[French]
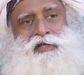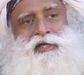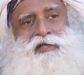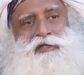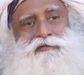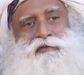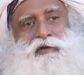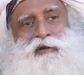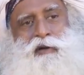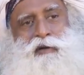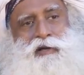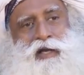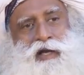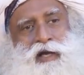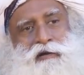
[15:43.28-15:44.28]

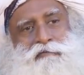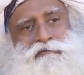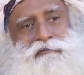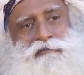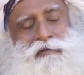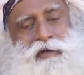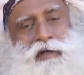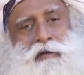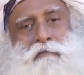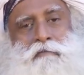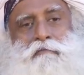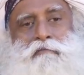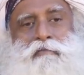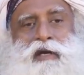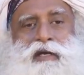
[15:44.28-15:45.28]
persistent suffisamment longtemps,